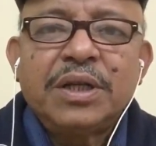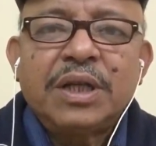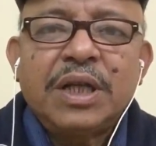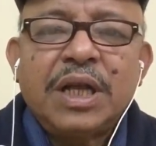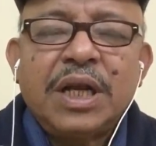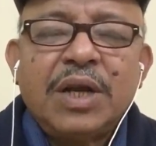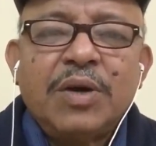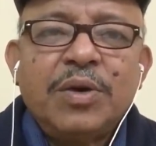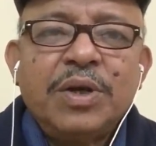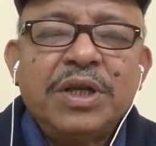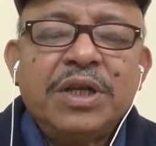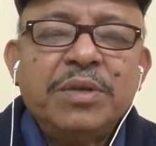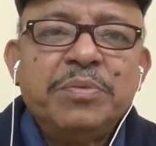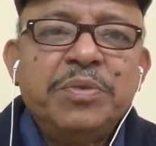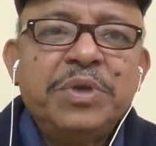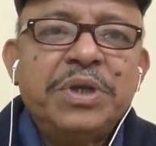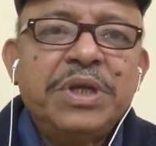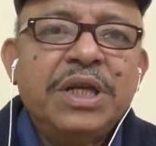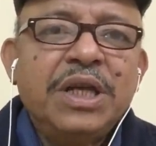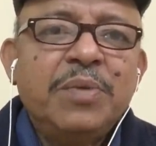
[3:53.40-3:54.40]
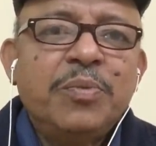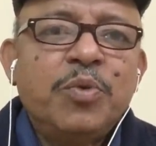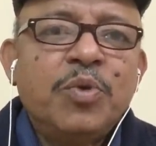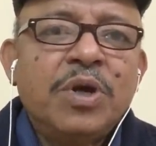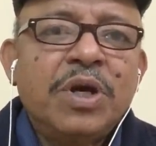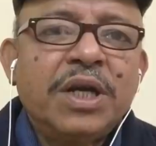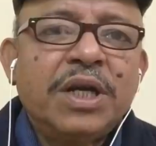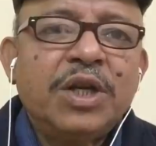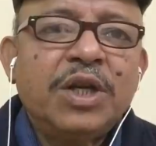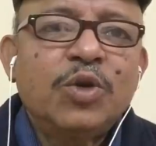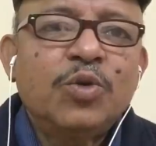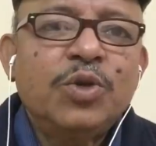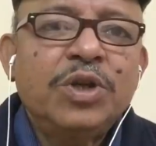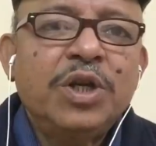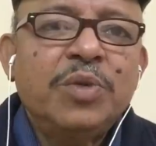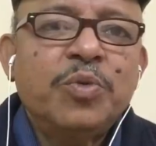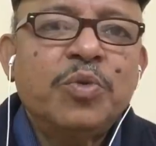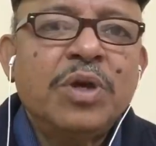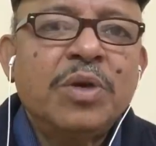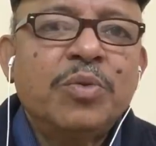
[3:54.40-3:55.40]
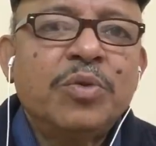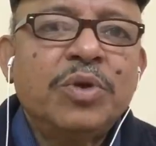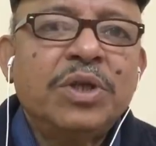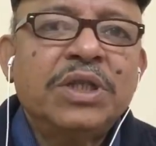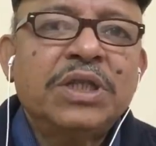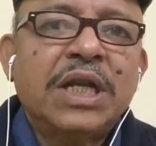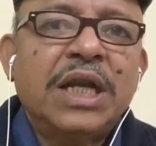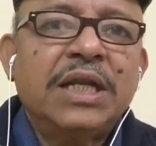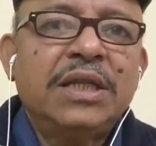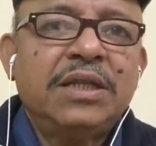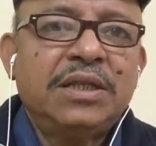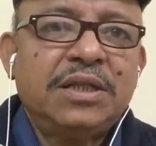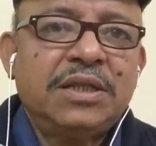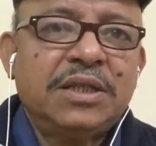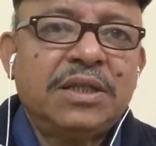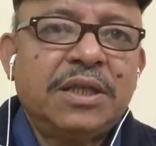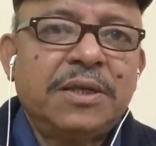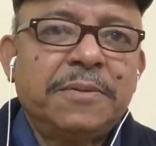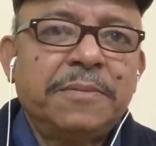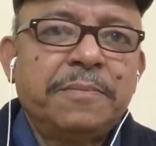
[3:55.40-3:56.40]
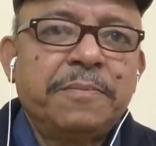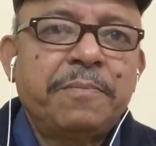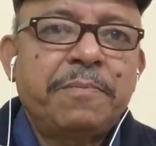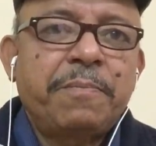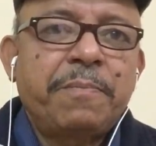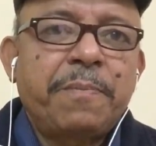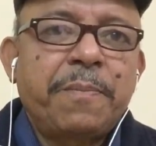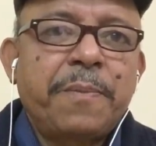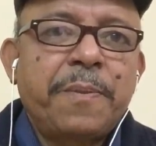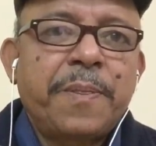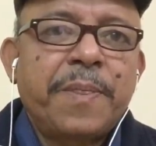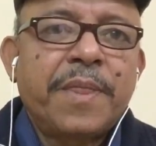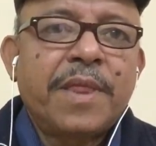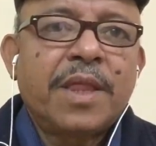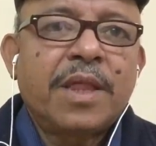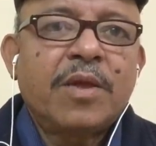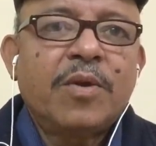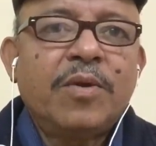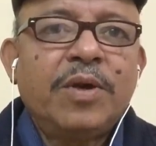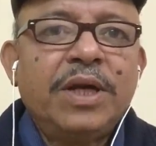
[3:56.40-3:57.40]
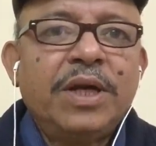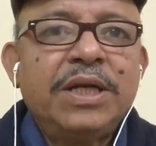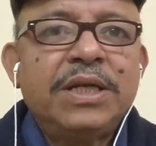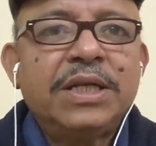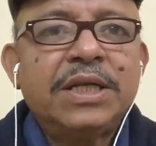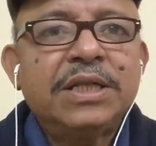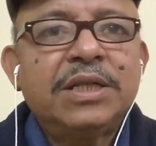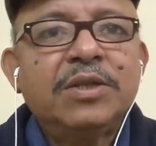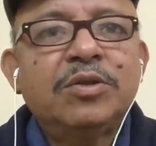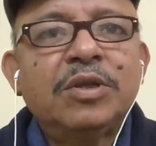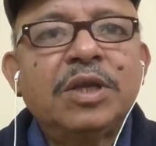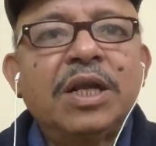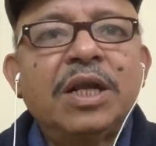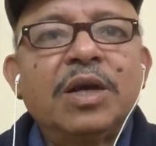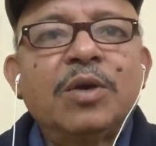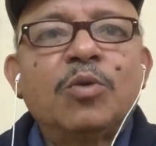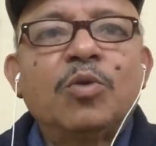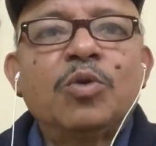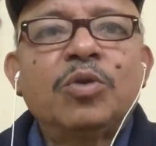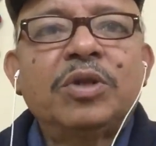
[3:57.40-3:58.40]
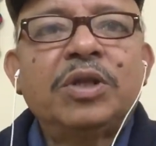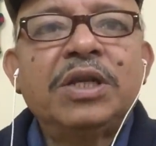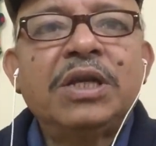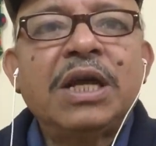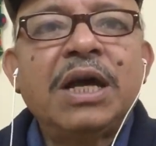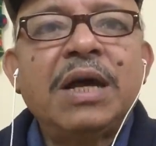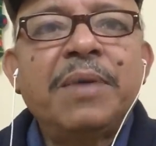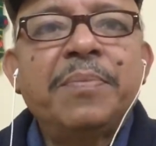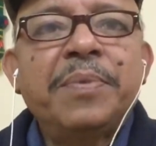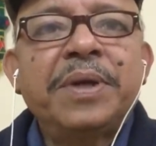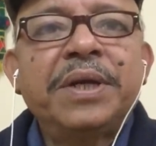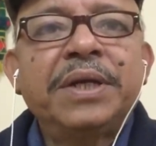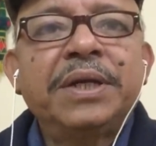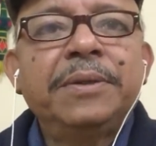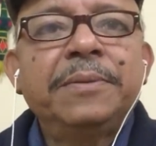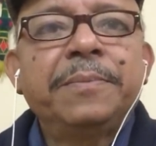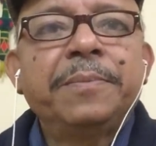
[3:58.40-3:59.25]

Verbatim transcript: তারা করে কি মৃগেল পোনাটাকে রুইয়ের পোনা বলে চালাই দিতে চায় তো এইটা যেন তারা করতে না পারে